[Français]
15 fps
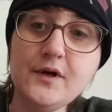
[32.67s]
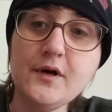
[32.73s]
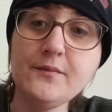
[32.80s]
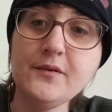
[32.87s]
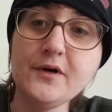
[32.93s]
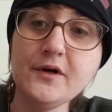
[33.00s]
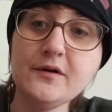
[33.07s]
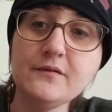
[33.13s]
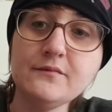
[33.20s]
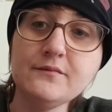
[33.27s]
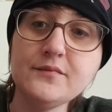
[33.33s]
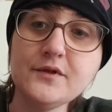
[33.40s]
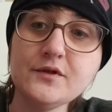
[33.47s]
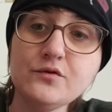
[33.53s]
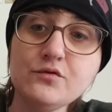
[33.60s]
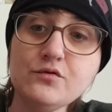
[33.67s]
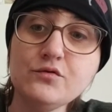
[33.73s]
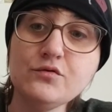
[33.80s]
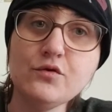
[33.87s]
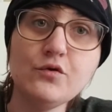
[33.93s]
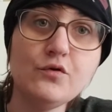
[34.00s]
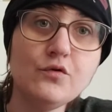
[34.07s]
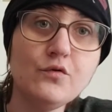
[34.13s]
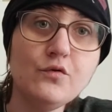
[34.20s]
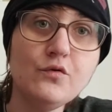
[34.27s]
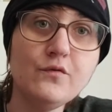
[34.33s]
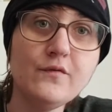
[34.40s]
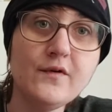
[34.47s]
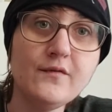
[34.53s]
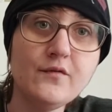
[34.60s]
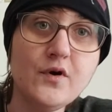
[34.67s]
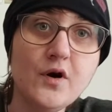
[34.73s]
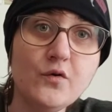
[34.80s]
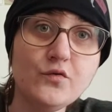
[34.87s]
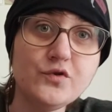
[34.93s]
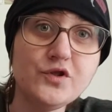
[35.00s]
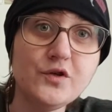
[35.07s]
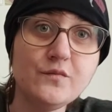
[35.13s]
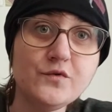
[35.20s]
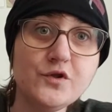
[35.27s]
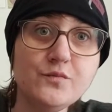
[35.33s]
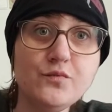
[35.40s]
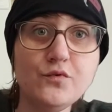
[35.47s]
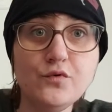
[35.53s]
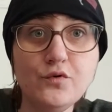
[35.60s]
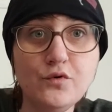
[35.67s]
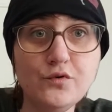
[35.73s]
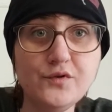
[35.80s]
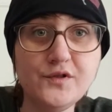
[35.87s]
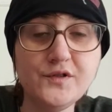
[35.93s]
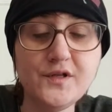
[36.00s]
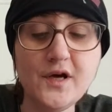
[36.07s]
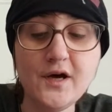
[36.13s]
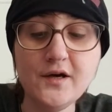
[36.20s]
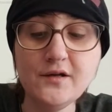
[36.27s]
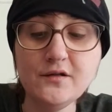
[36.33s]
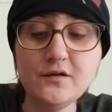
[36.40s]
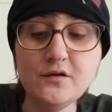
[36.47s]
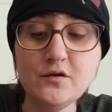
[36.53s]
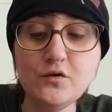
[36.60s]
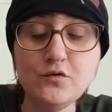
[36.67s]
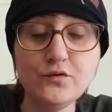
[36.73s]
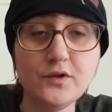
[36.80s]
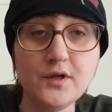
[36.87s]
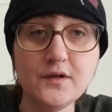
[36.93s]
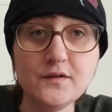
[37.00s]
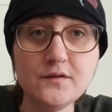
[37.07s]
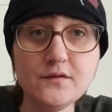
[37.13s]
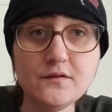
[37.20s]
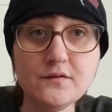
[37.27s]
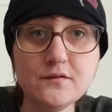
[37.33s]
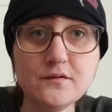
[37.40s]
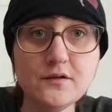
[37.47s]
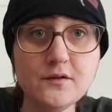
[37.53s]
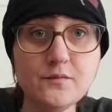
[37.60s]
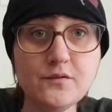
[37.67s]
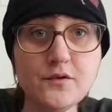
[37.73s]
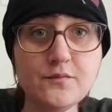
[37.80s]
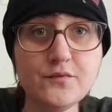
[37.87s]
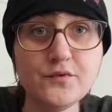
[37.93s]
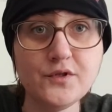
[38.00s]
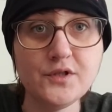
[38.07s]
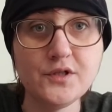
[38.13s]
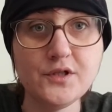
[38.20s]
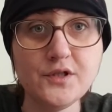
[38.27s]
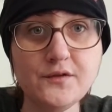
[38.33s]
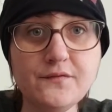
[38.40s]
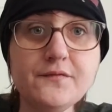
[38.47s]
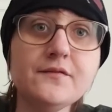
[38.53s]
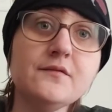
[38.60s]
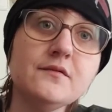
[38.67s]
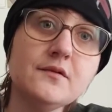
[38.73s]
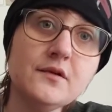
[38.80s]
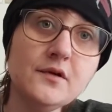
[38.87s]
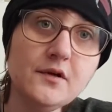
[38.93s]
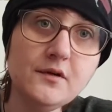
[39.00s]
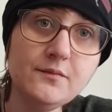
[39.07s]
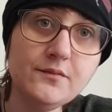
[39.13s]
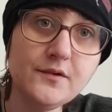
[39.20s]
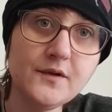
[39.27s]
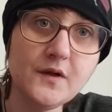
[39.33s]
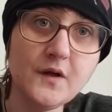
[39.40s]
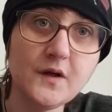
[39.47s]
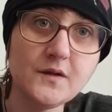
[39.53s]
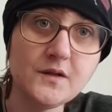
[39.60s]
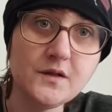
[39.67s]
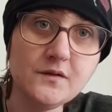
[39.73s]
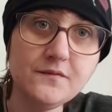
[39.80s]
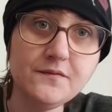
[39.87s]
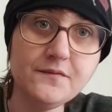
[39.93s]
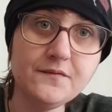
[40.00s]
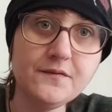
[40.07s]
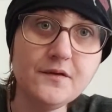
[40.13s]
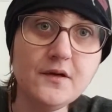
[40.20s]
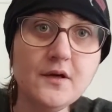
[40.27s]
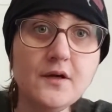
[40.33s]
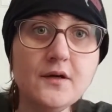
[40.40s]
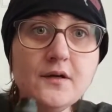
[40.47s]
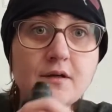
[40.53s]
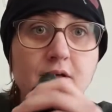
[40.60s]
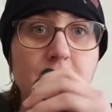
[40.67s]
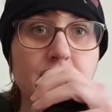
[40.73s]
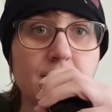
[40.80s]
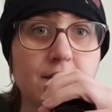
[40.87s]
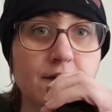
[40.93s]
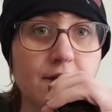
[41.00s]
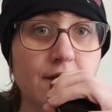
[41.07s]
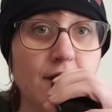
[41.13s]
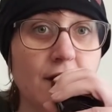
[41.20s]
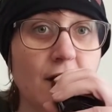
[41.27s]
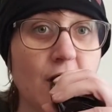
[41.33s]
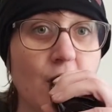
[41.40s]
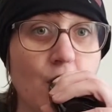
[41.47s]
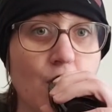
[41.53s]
après bien sûr on va voir aussi un petit peu le design, le test, les points positifs, les points négatifs, et